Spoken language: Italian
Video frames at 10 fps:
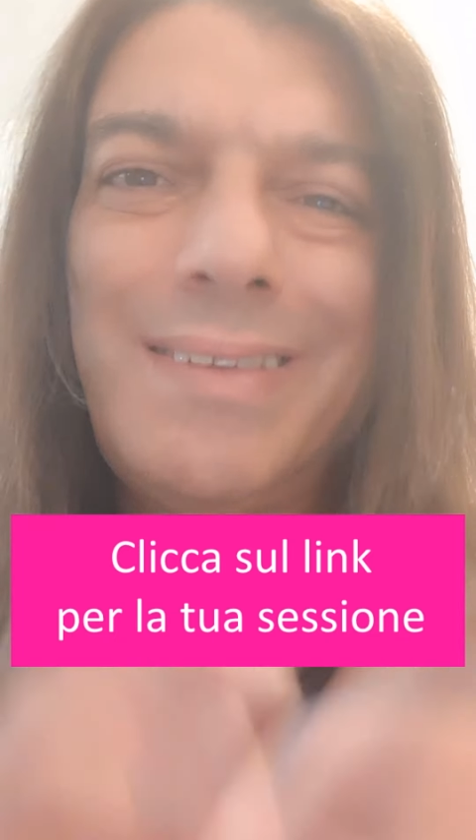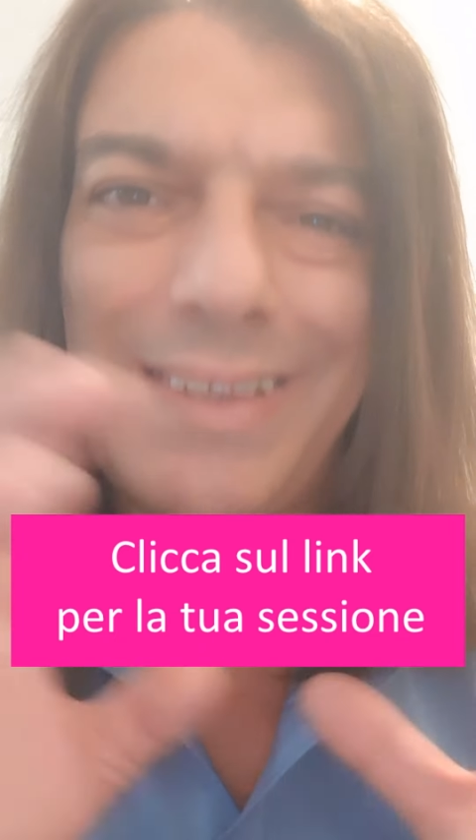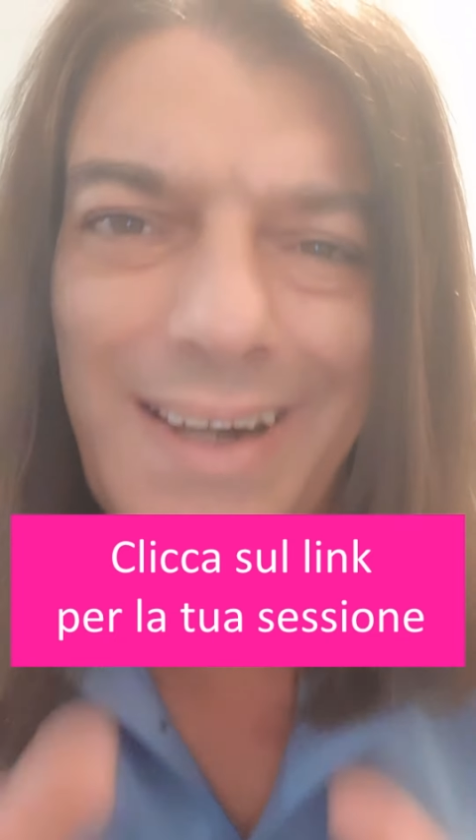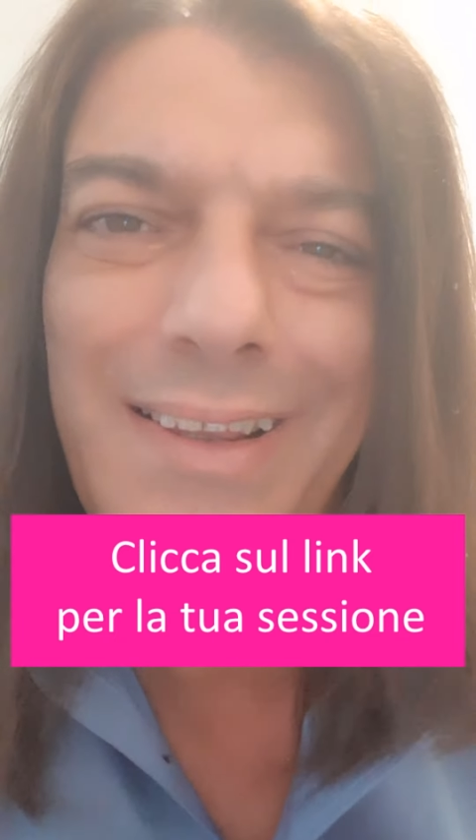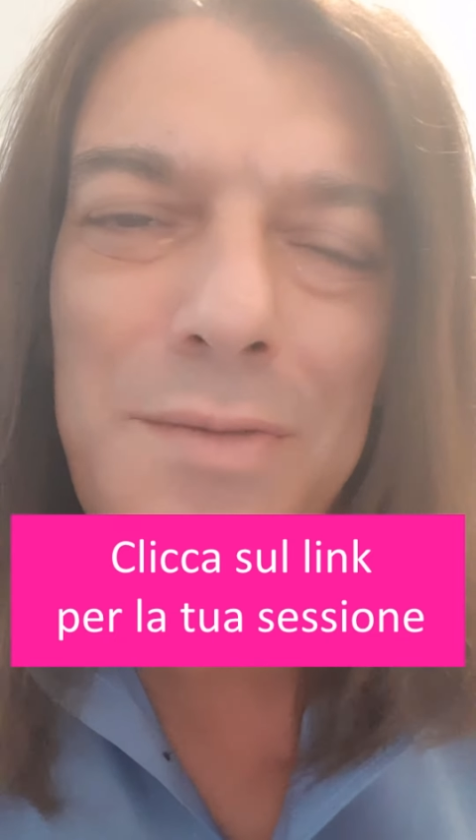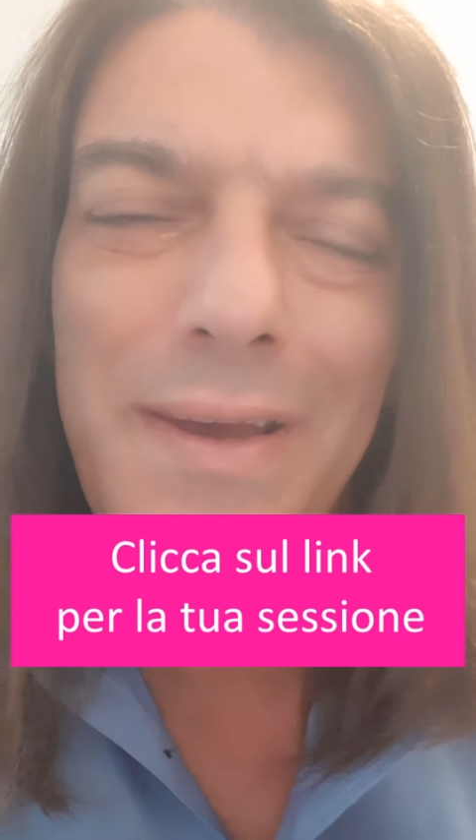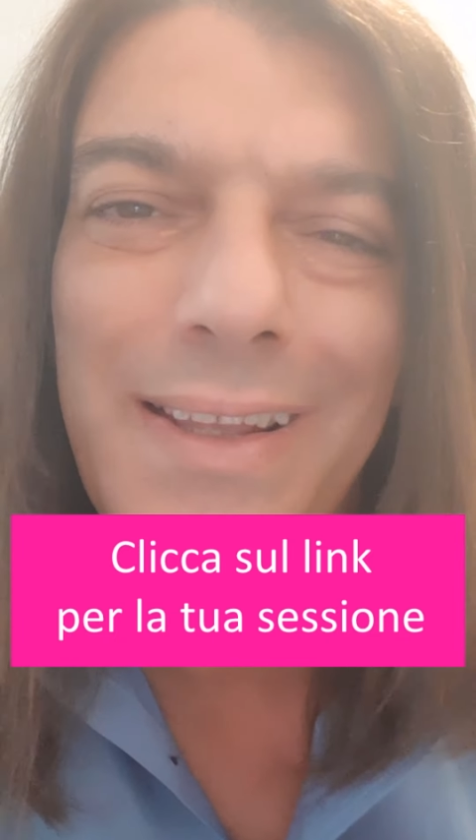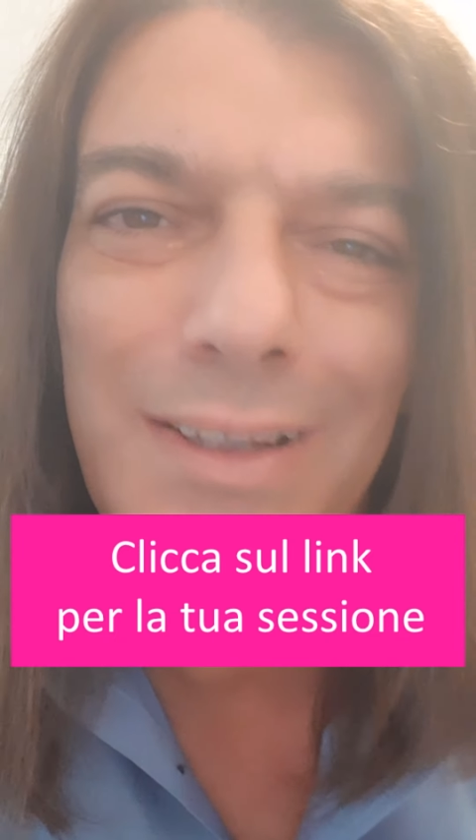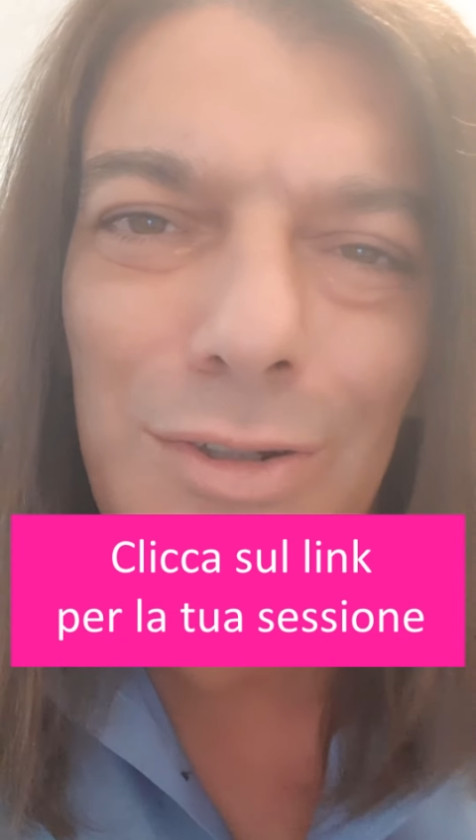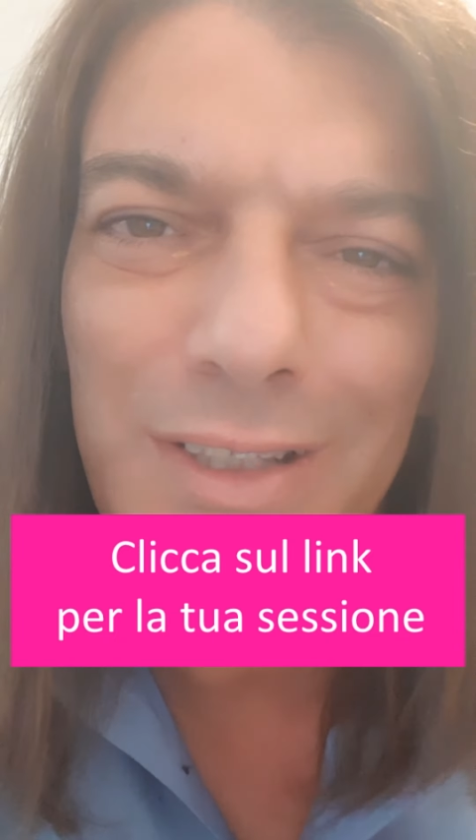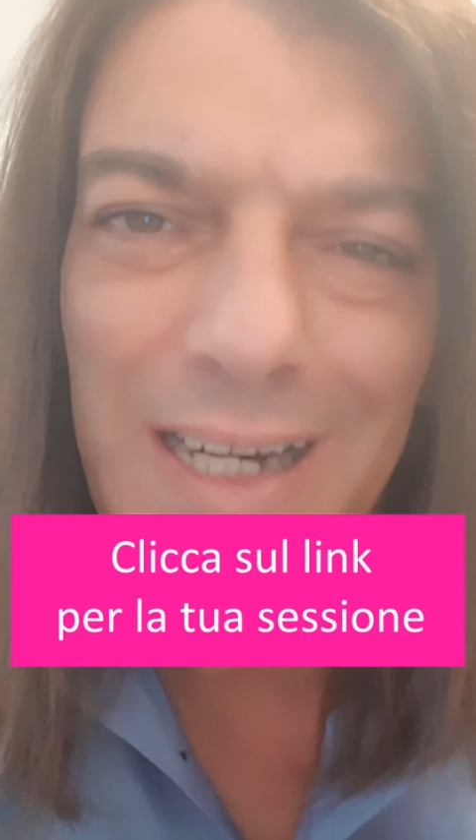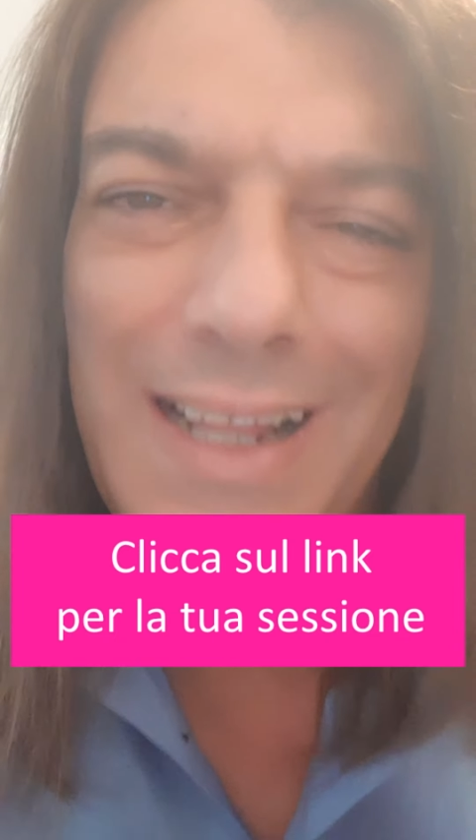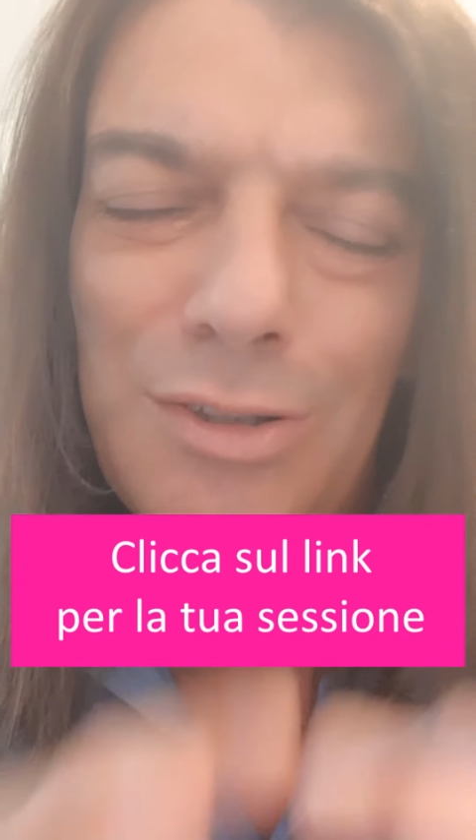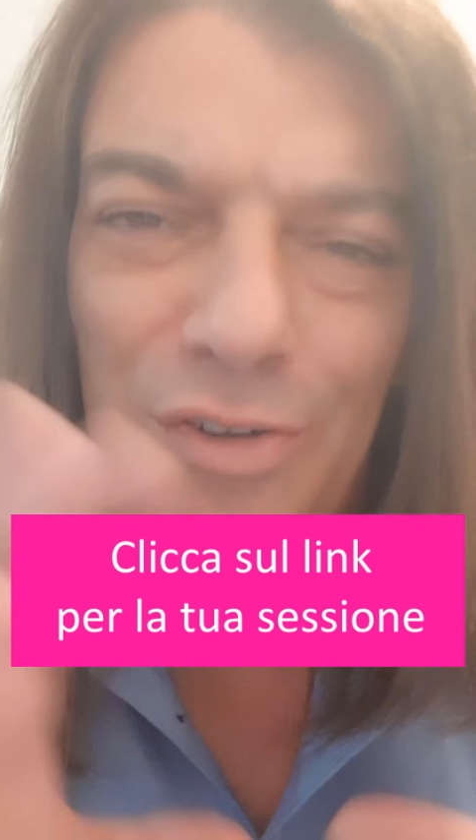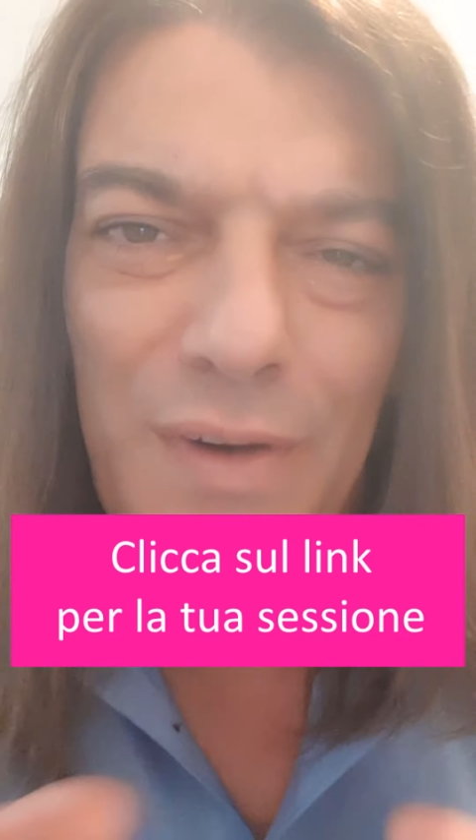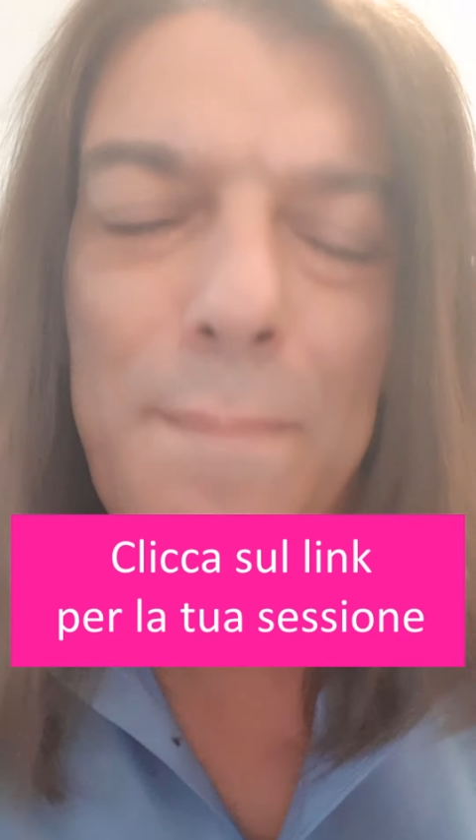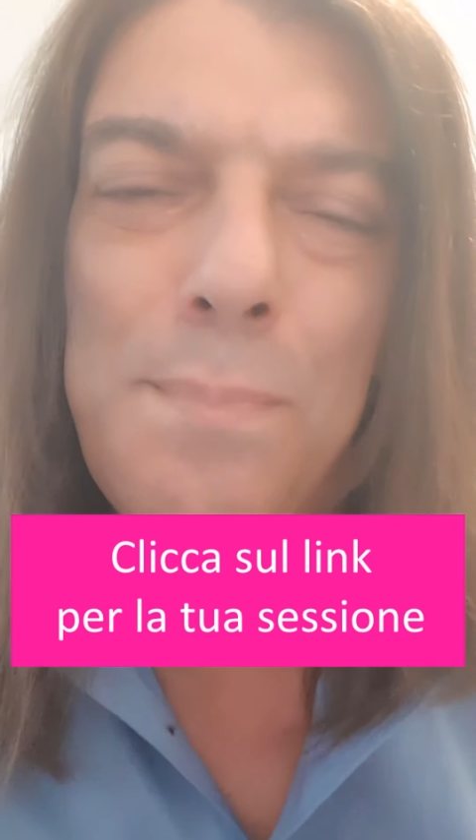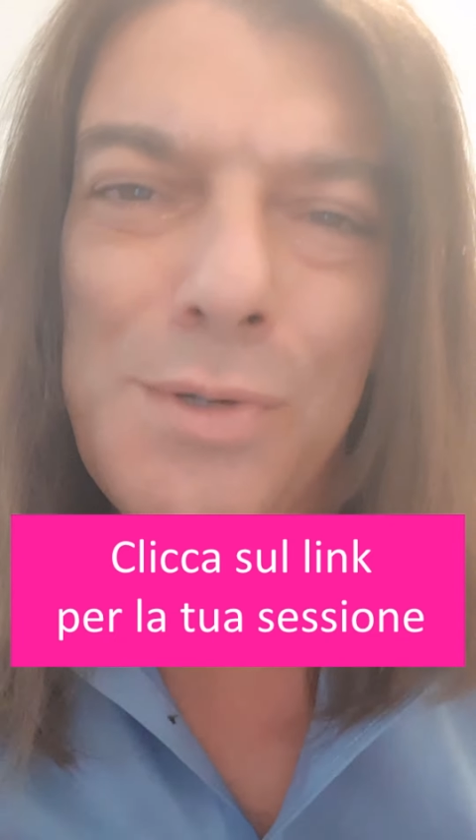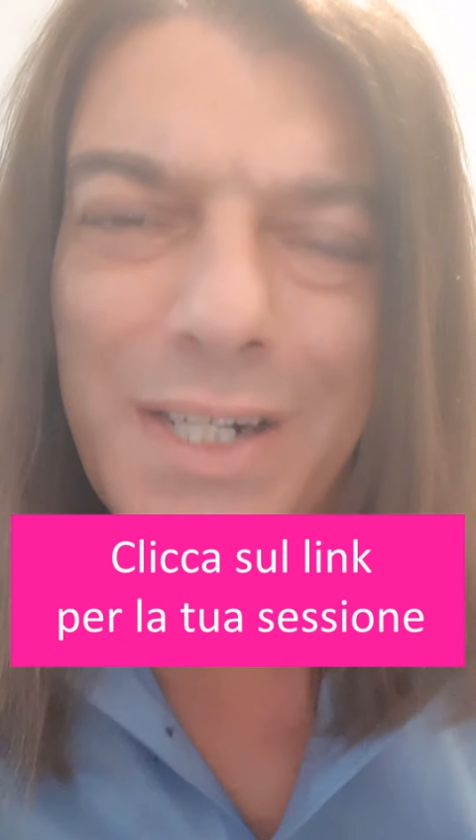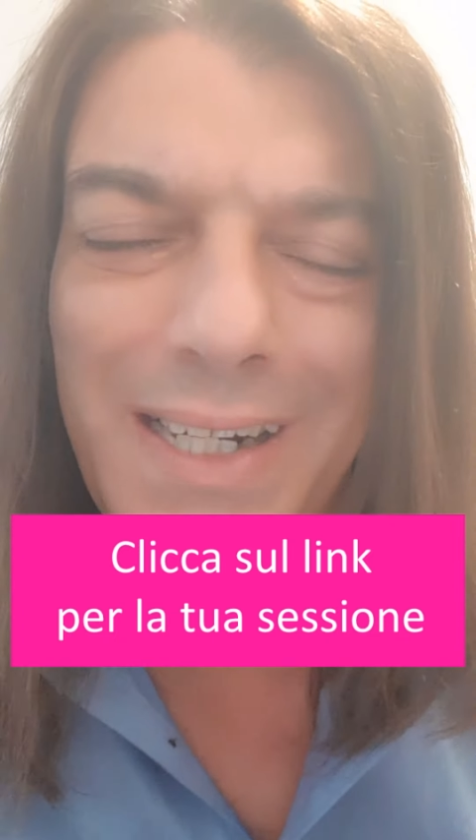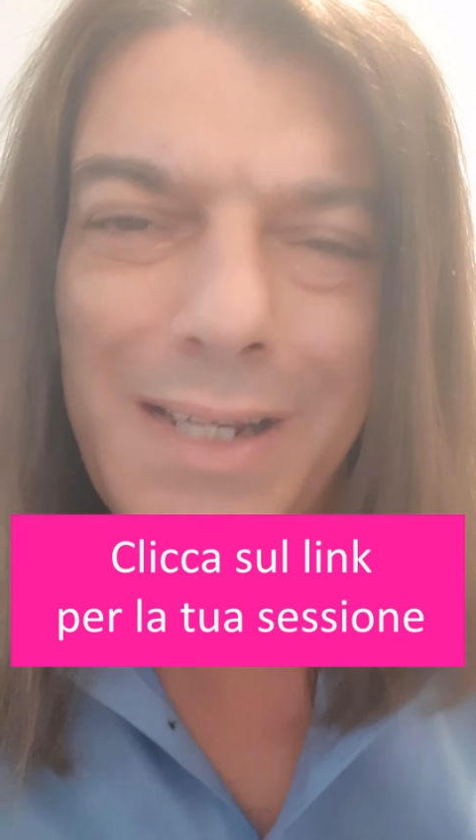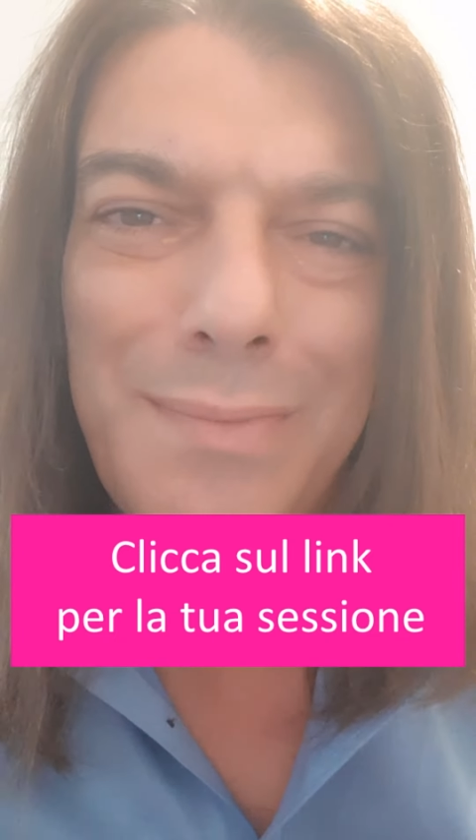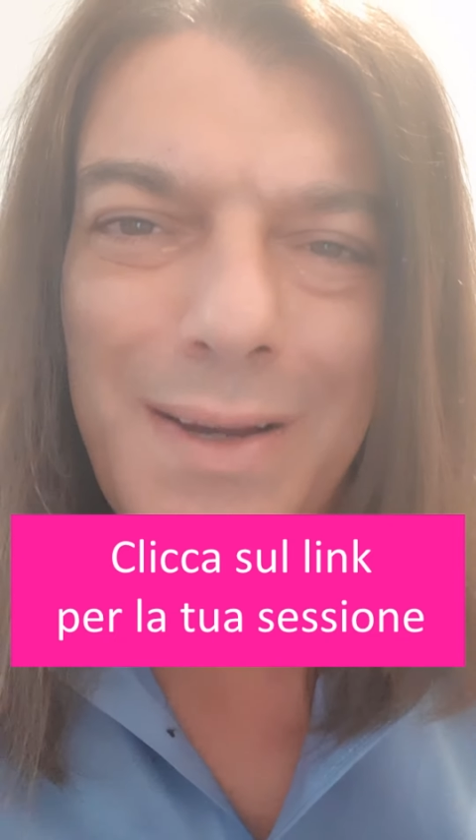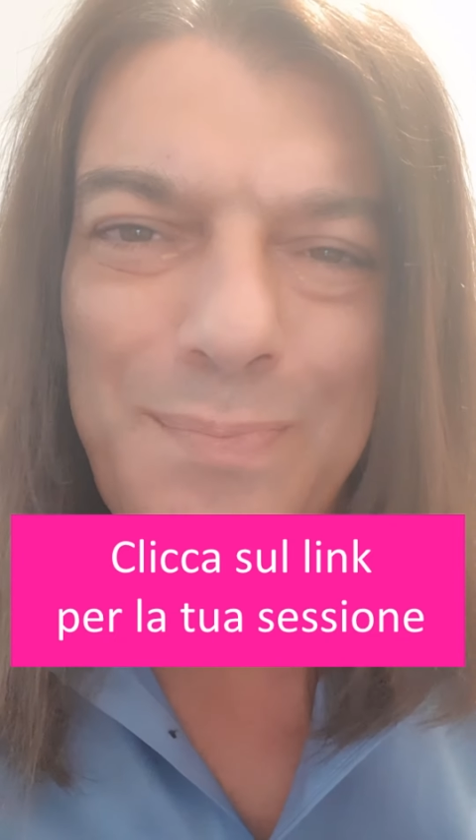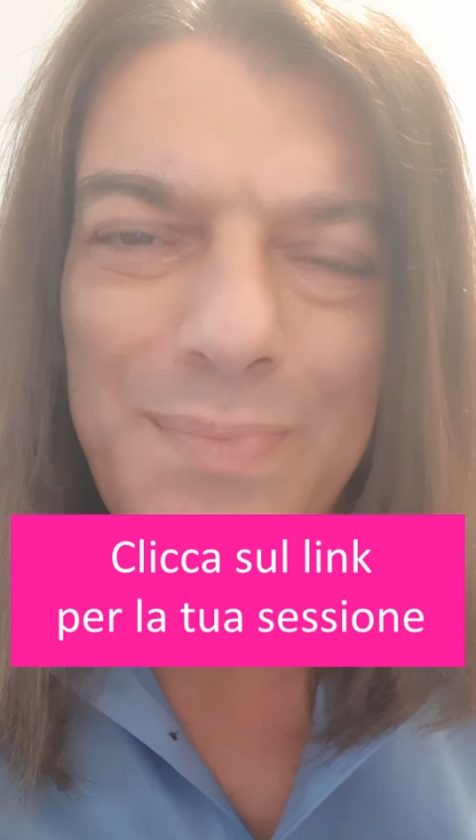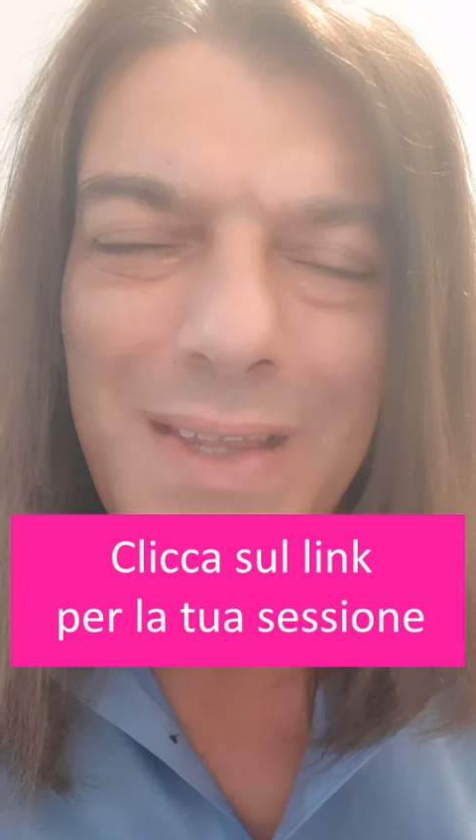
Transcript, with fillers: tradimento, tra l'altro fa pure rima.